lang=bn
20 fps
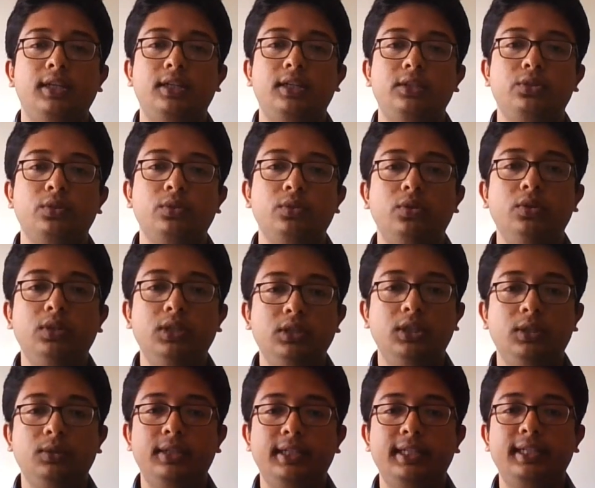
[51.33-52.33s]
এই জন্য
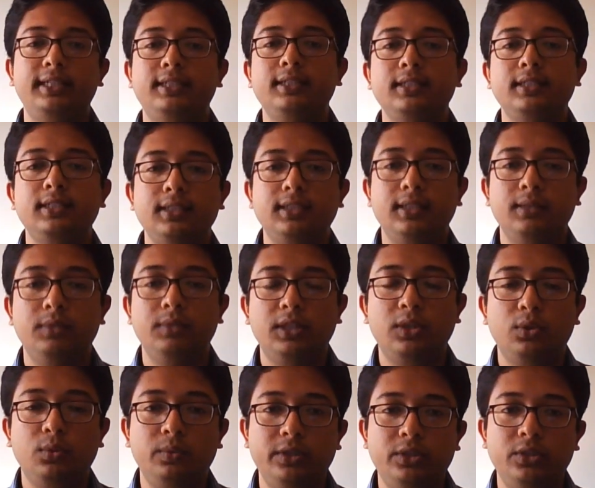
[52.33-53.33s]
কিন্তু আমাদের হিচিং সিস্টেমটা
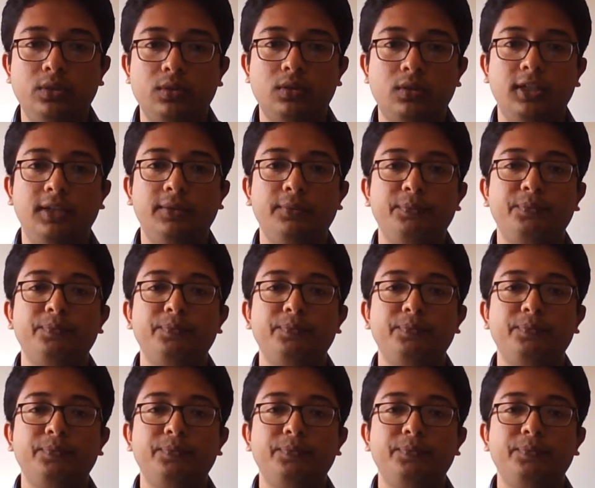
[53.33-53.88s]
খুবই জরুরি